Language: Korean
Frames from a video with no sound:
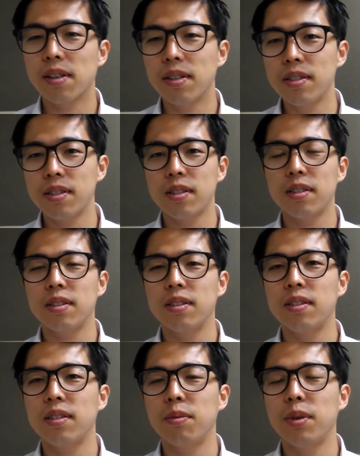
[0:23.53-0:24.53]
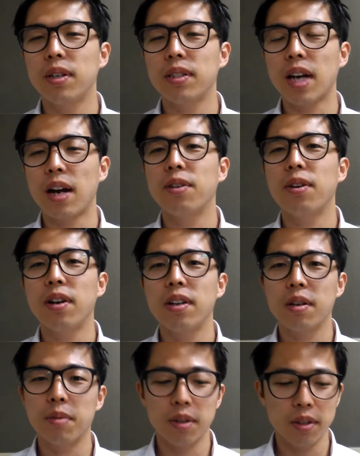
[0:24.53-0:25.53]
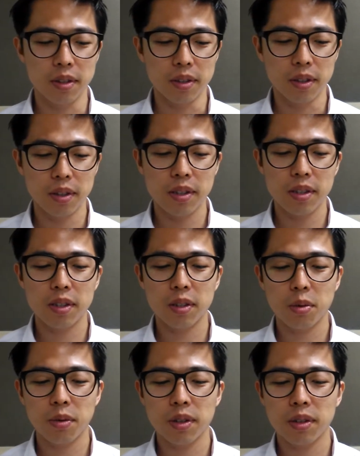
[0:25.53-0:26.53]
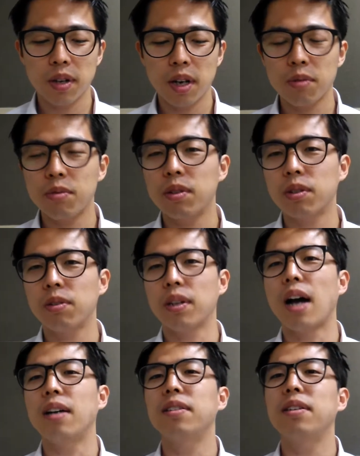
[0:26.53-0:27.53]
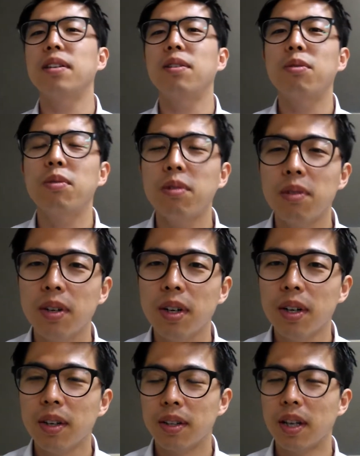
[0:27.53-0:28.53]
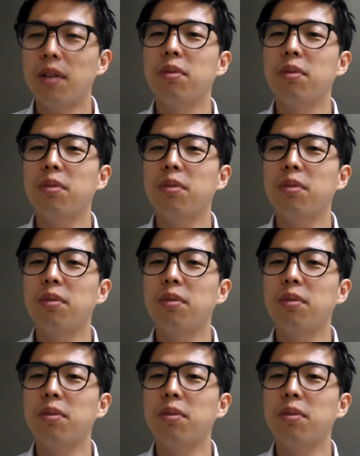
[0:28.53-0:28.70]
이제 이직을 왜 장려하냐면은 이직을 통해서 한국을 더 나은 세상으로,